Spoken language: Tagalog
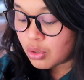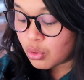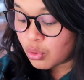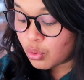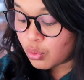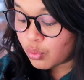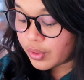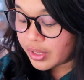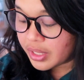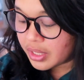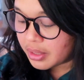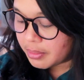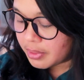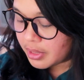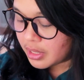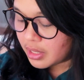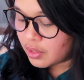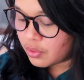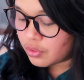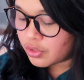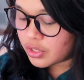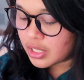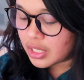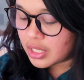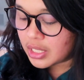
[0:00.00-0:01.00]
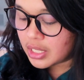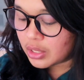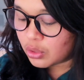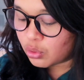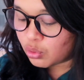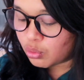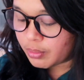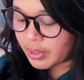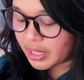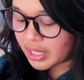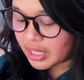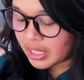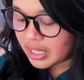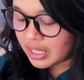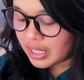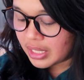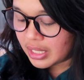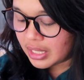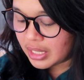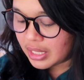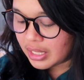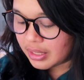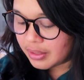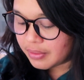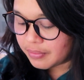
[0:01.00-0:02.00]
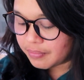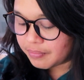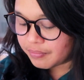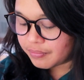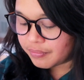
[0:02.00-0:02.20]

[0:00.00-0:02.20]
uuwi naman daw siya dito Monday.